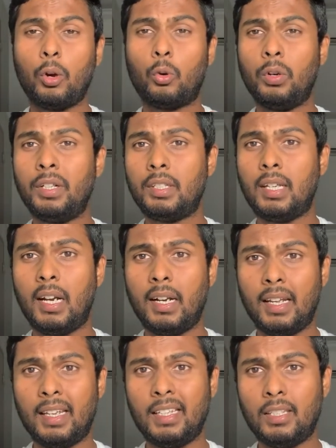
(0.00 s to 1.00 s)
குயின்ஸ்லேண்ட்
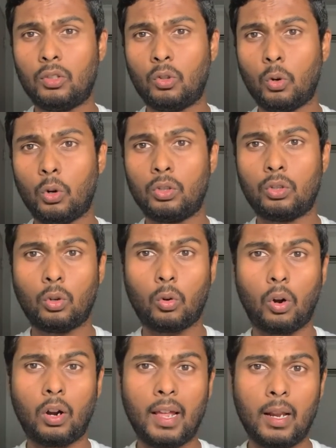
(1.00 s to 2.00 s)
ஈஸ்ட் கோஸ்ட்
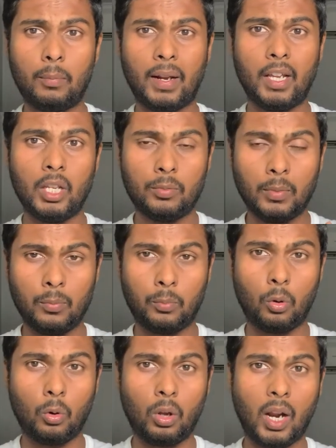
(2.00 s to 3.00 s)
குரொக்கடைல் மேனேஜ்மெண்ட்
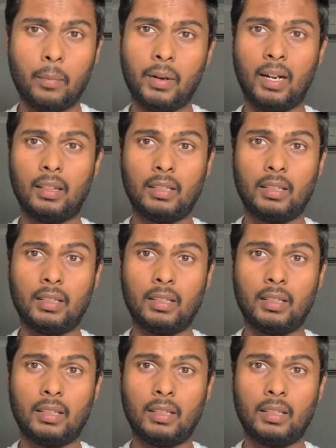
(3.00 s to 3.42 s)
ப்ரோக்ராம் என்ற